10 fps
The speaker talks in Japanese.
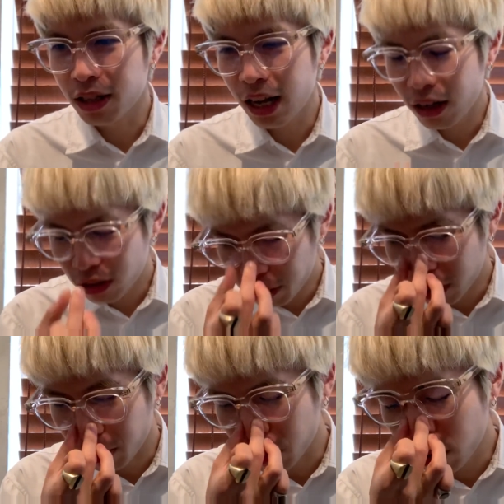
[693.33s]

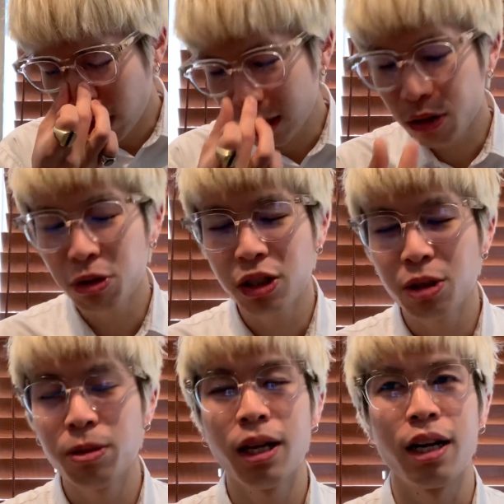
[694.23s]
ラフ・シモンズがもう不安に押し
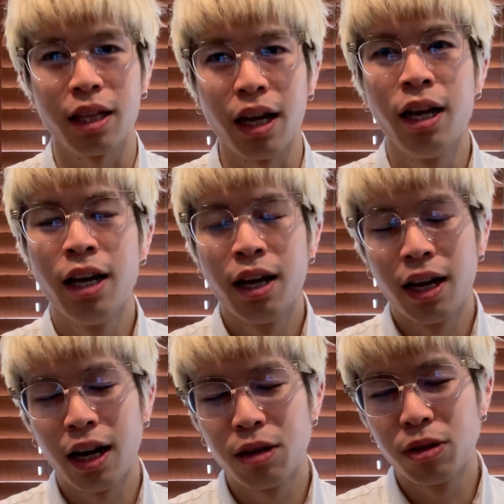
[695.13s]
つぶされて、
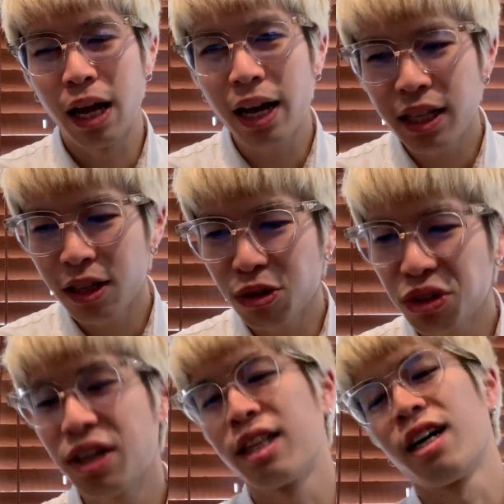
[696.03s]
あの、泣いてる
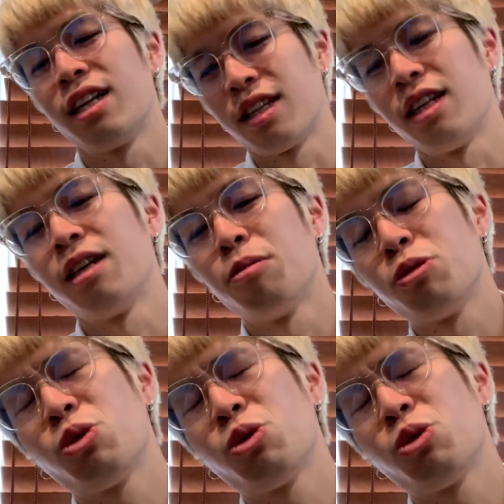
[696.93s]
姿があって、もう